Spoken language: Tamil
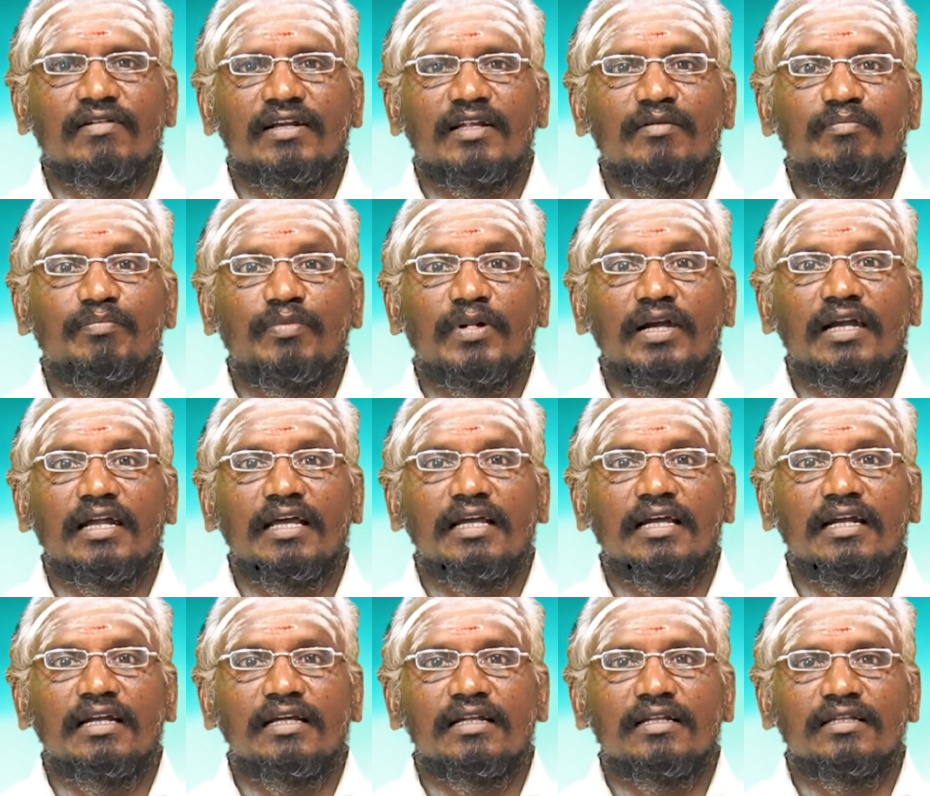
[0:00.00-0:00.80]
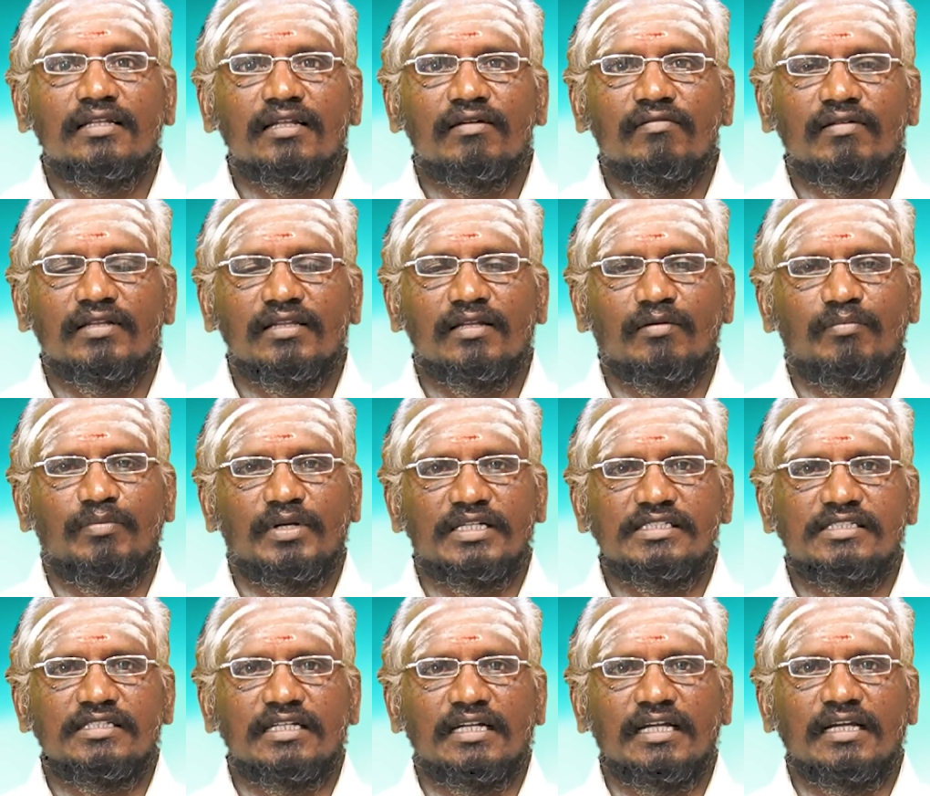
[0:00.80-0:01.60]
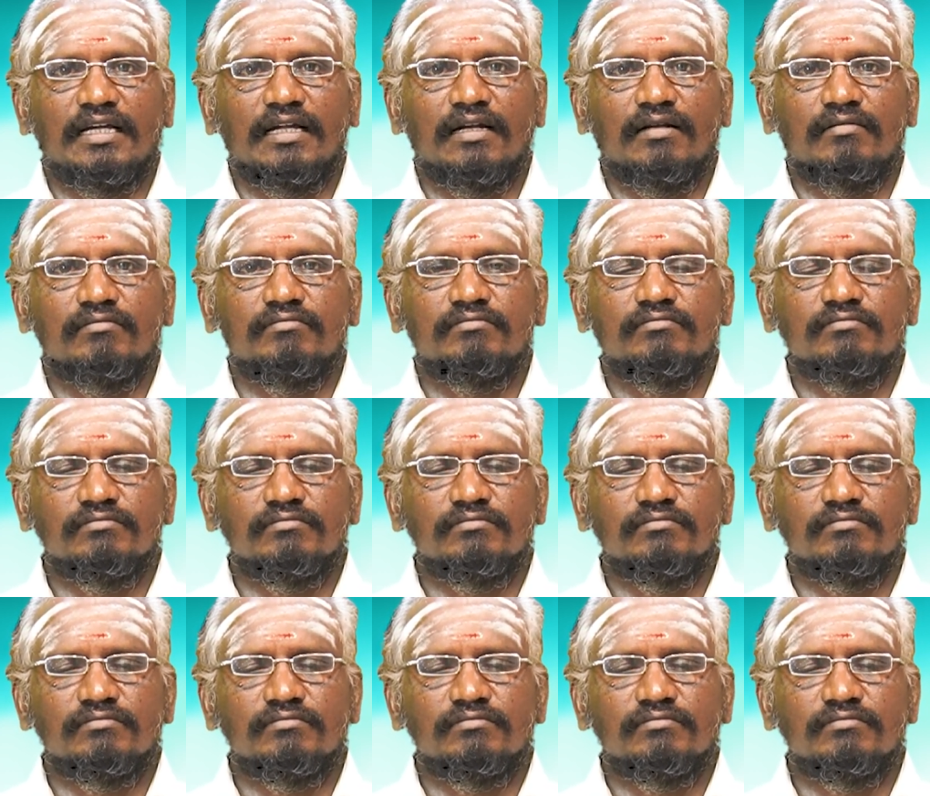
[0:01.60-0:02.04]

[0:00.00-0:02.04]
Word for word: வரை பிள்ளைகள் இருந்து வந்த பிரச்சனைகள்